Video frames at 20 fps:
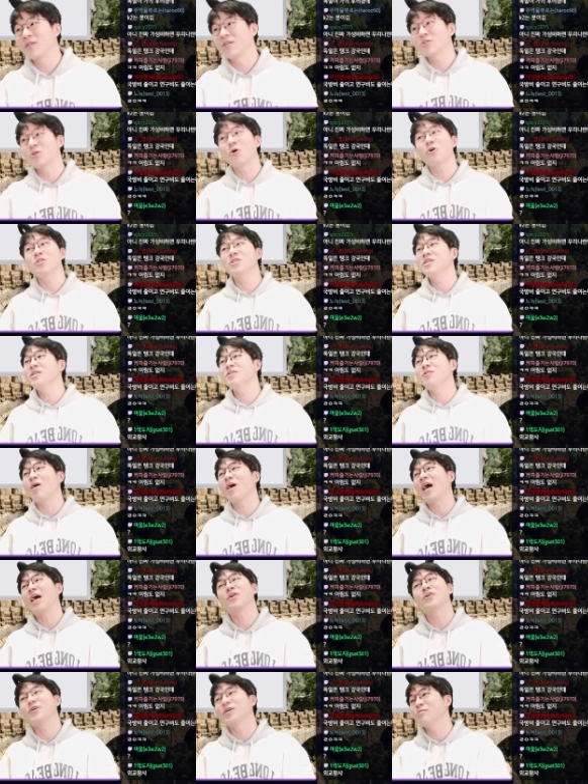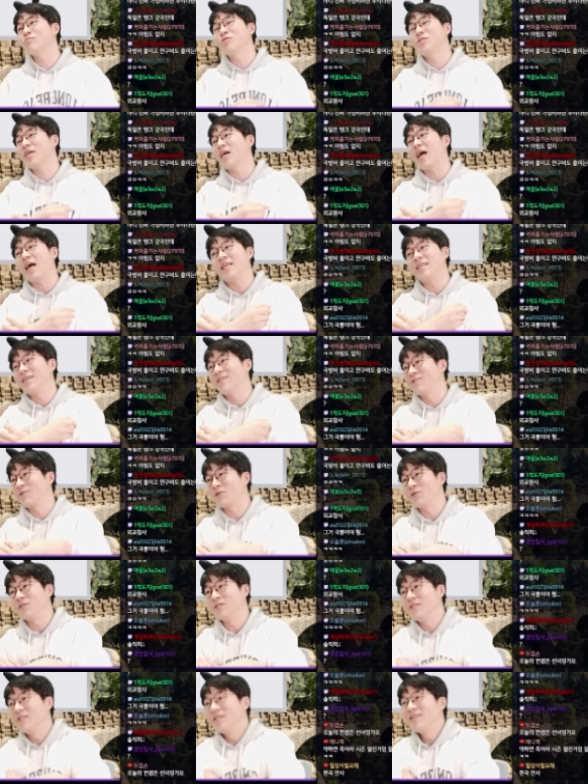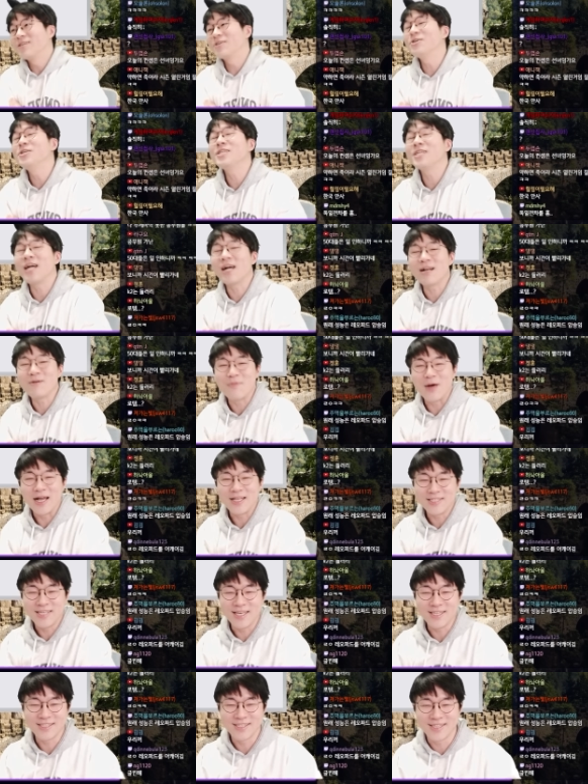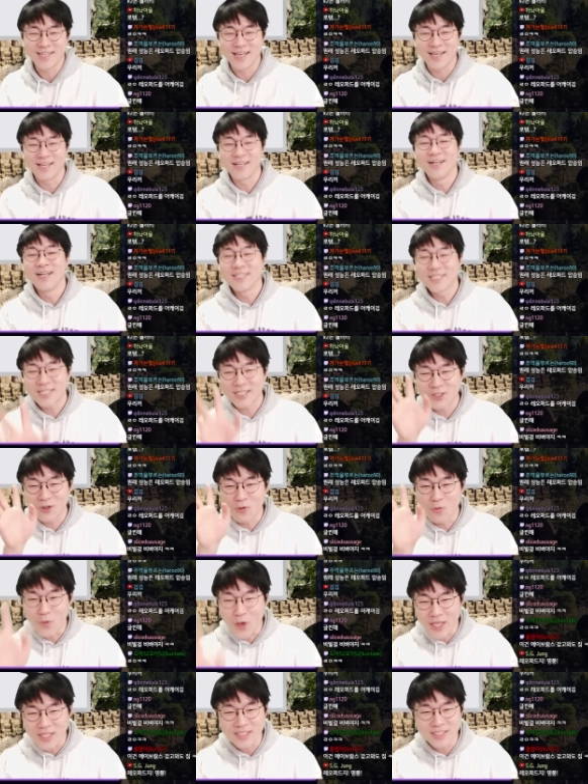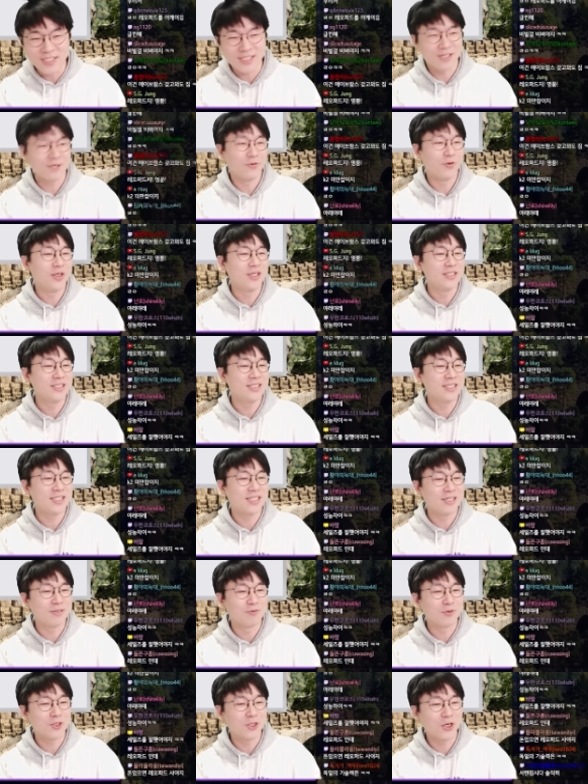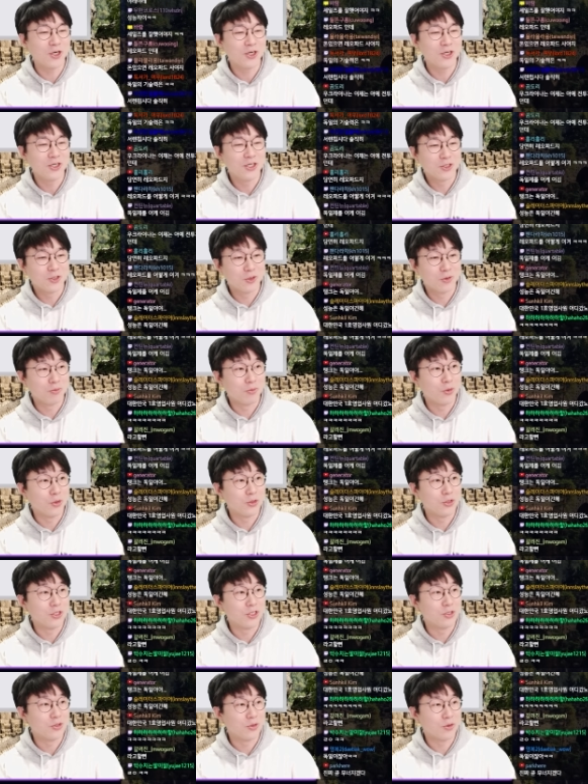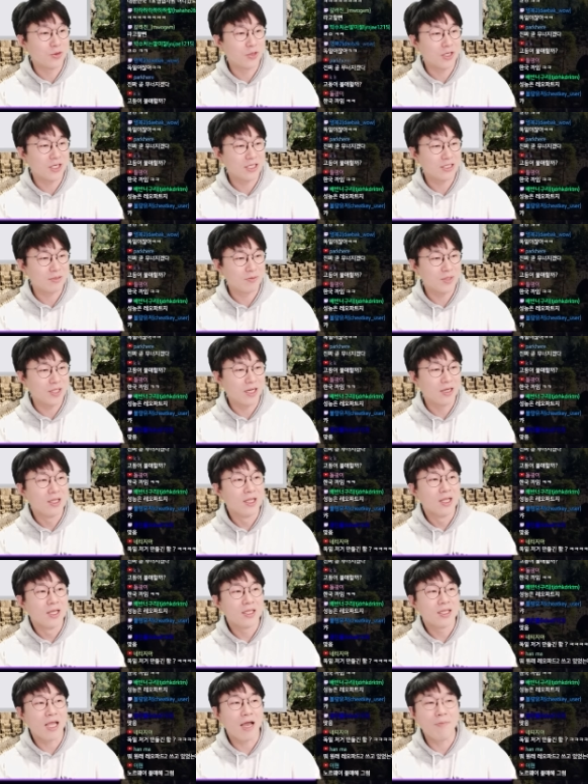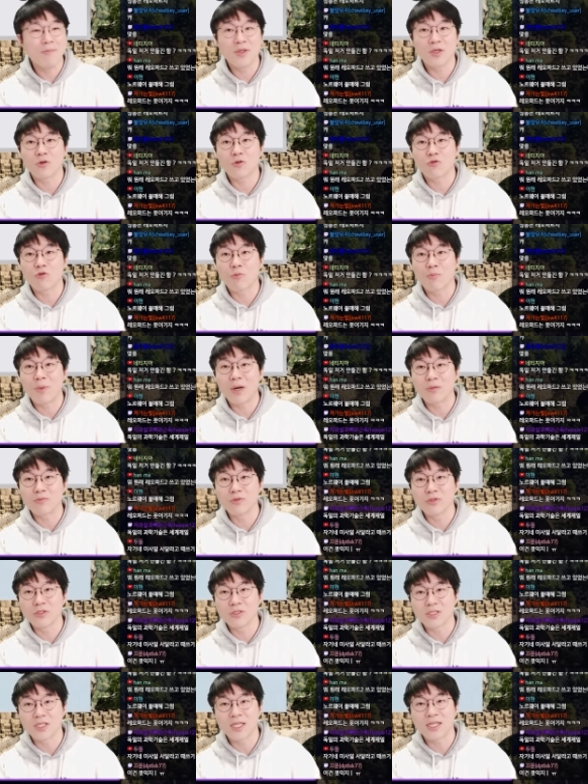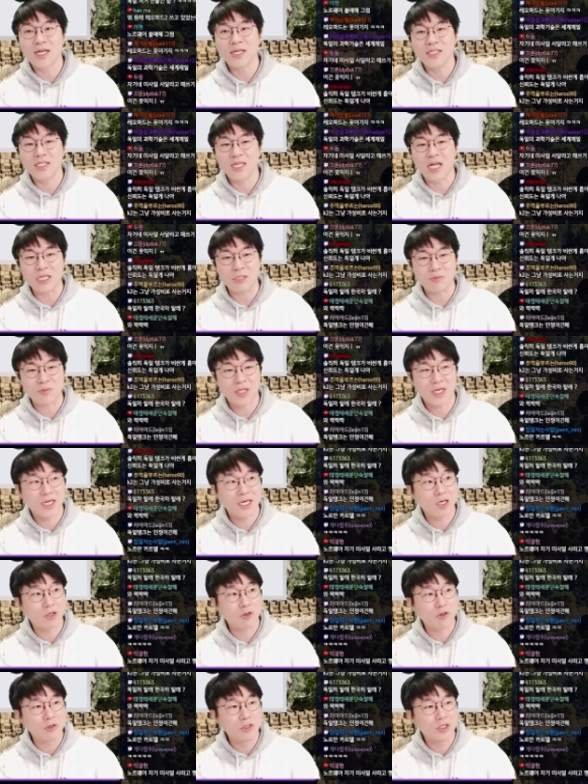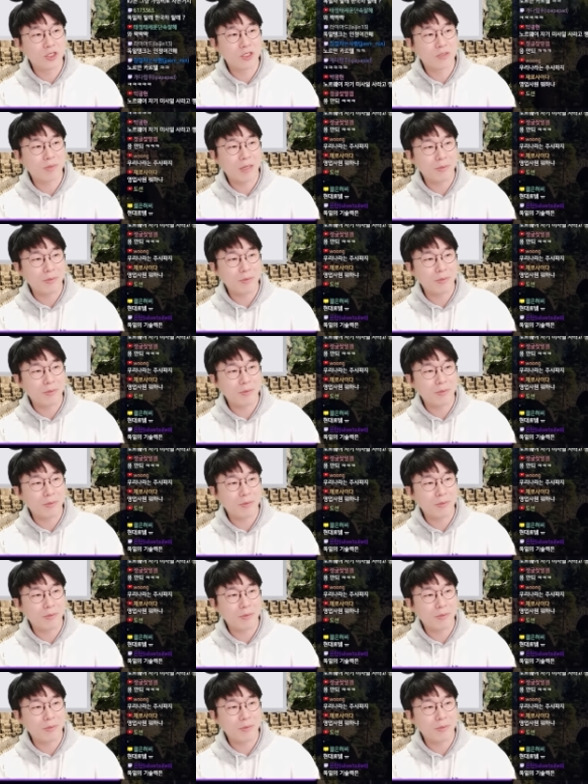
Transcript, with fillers: 성능과 가격의 문제가 아니야, 저거는. 그런 생각을 많이 했는데, 자, 그걸 왠지, 왠지 지금부터 좀 보여드리도록 하겠습니다. 대한민국 국방부는 대단히 아쉽다라고 의견을